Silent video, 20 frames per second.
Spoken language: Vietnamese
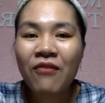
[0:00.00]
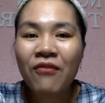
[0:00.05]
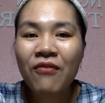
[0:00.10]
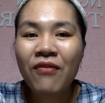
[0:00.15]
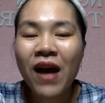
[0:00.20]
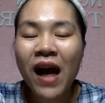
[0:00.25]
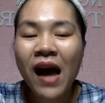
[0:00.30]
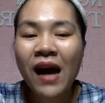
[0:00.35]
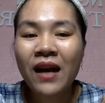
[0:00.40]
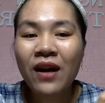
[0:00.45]

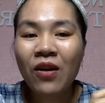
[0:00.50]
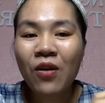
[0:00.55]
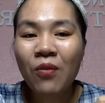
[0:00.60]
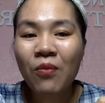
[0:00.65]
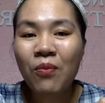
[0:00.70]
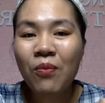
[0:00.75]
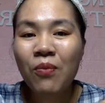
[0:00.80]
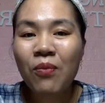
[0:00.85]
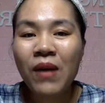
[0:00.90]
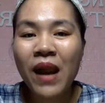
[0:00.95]
và
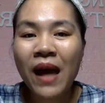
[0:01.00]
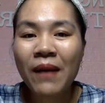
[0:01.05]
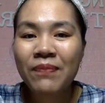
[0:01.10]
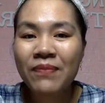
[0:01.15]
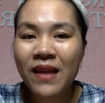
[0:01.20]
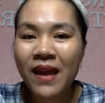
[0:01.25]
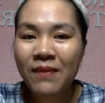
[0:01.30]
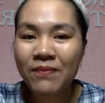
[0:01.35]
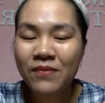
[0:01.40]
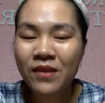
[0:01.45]
cũng
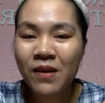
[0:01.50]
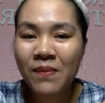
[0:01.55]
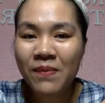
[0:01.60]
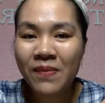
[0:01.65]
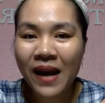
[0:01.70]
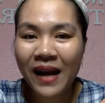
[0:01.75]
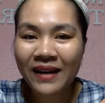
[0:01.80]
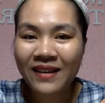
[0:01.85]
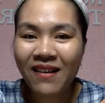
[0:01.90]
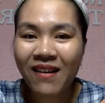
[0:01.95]
làm đẹp trong
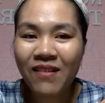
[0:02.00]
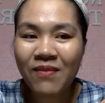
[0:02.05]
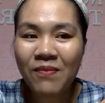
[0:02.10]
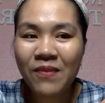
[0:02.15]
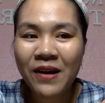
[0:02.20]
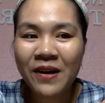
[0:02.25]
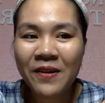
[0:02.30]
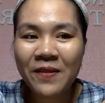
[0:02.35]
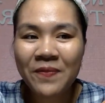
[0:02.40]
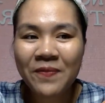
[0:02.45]
bản thân
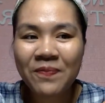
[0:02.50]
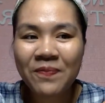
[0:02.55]
mình.